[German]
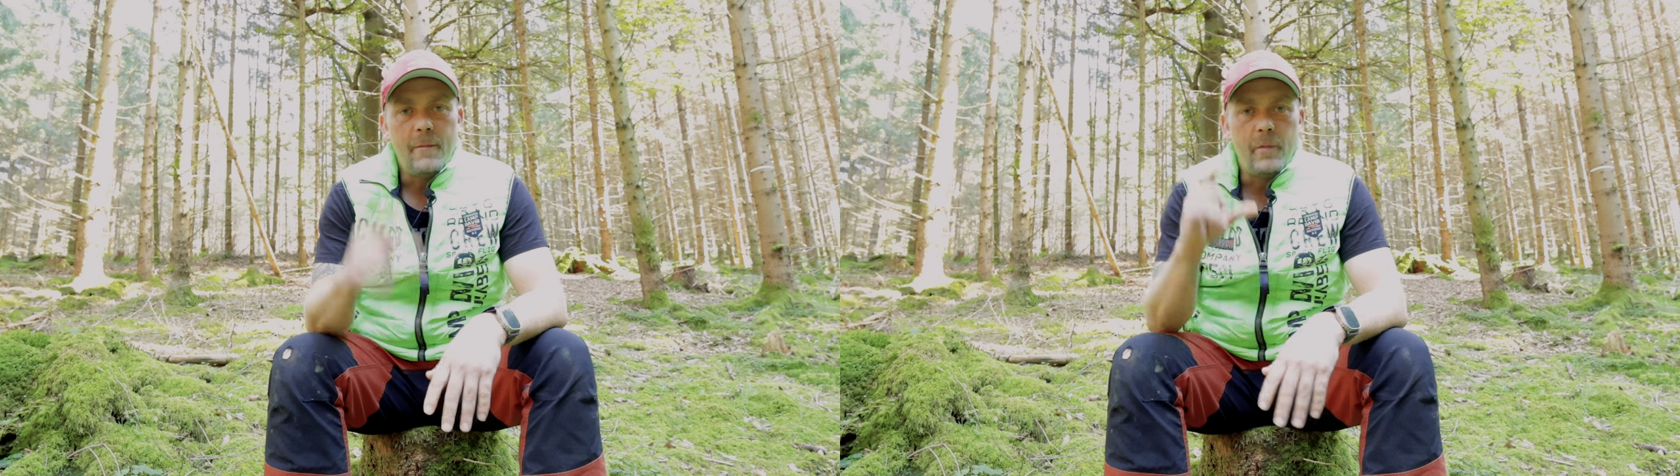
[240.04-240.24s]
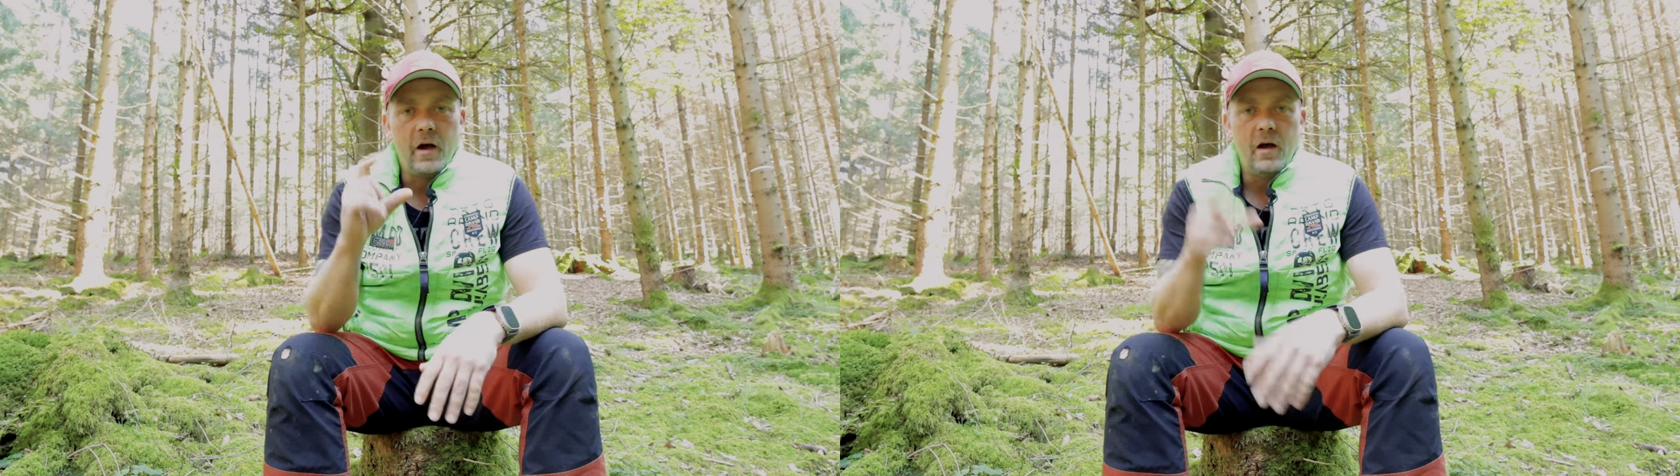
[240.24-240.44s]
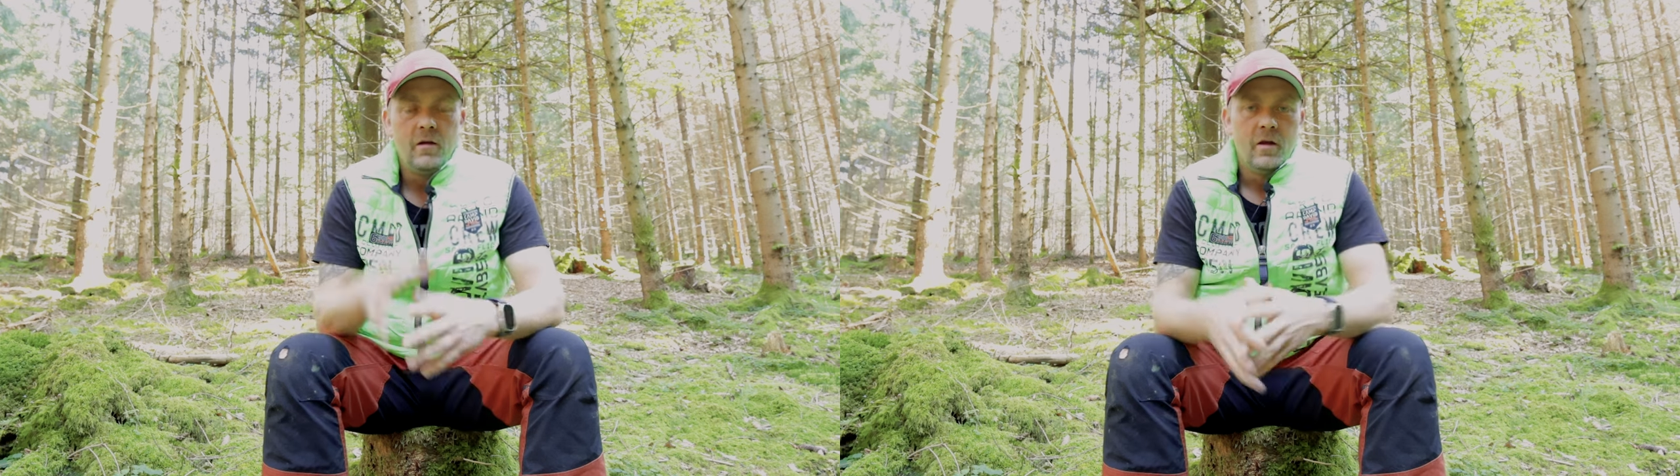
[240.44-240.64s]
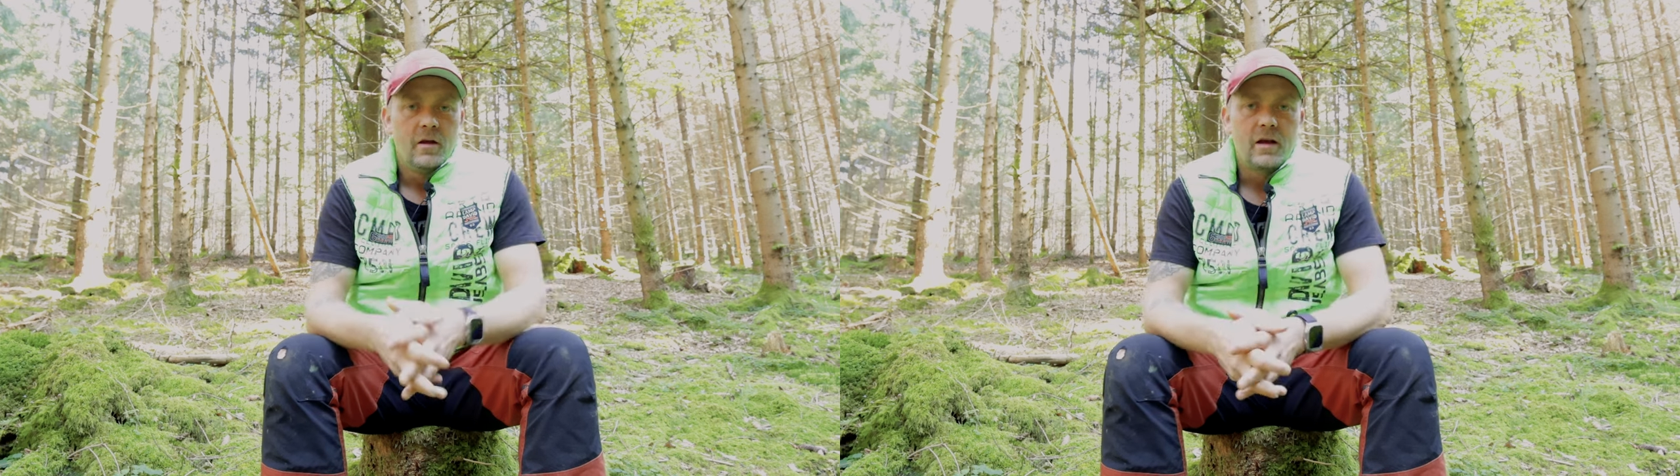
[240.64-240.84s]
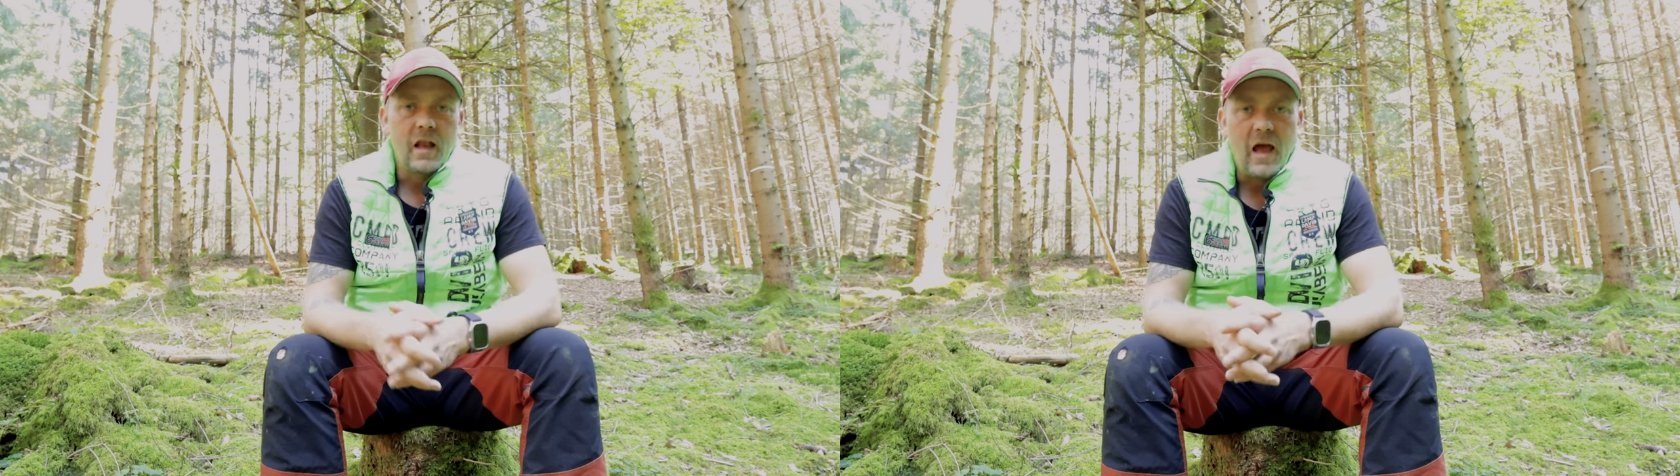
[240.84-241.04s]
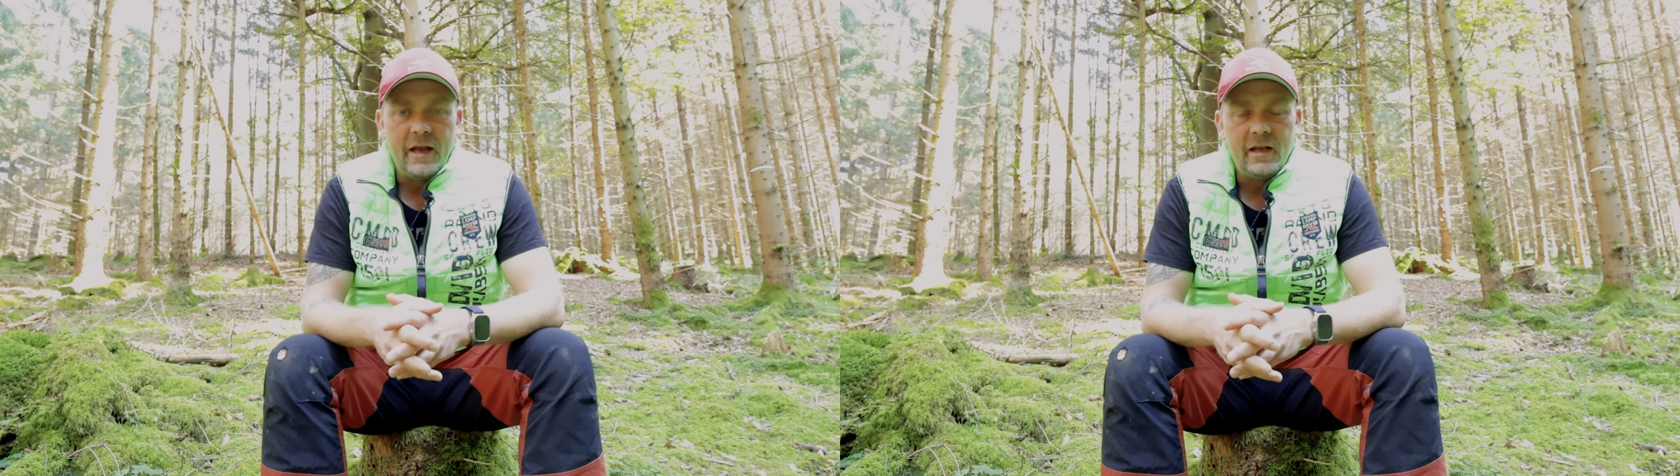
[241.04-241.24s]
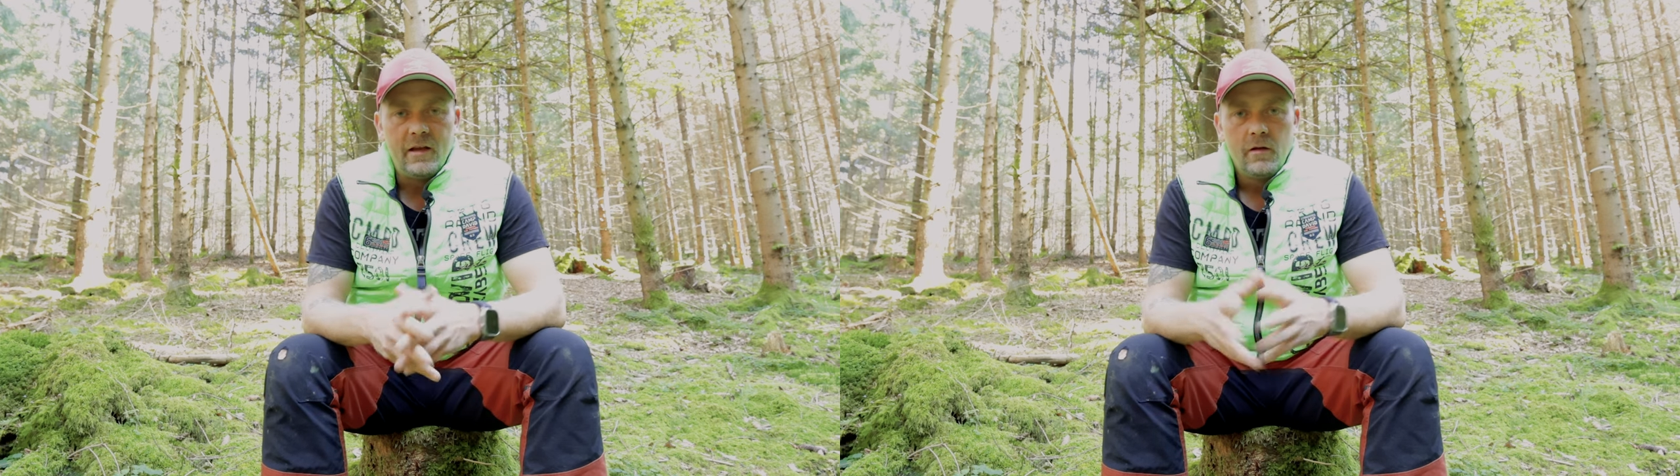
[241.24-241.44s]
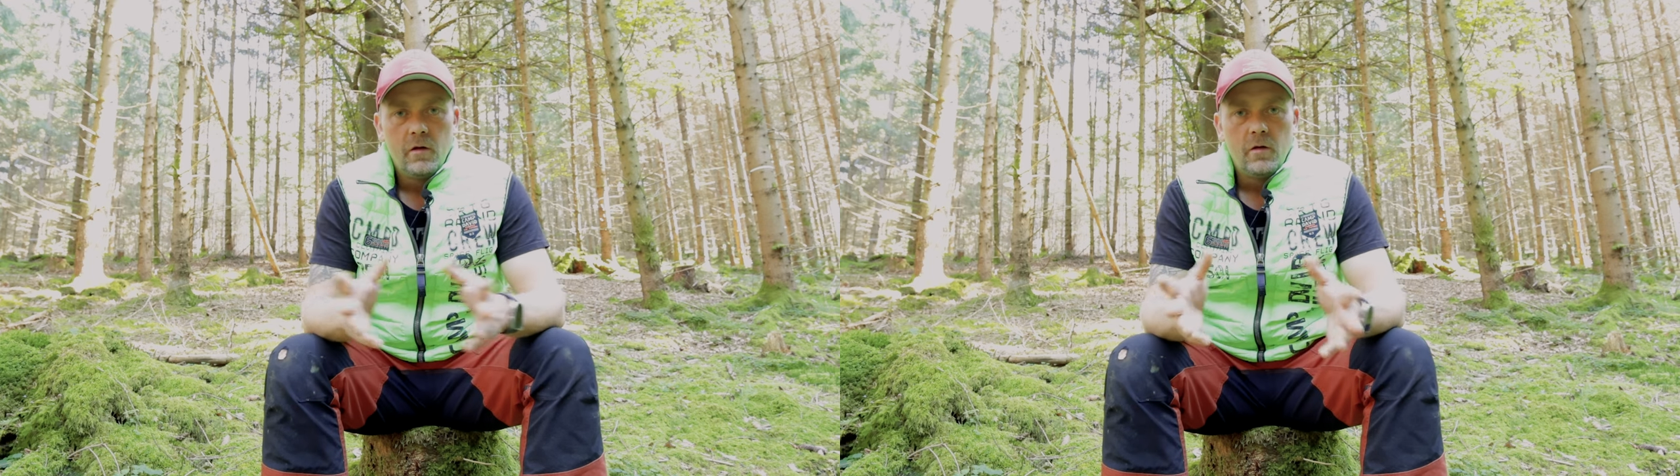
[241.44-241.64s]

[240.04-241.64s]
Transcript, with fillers: ein paar kleine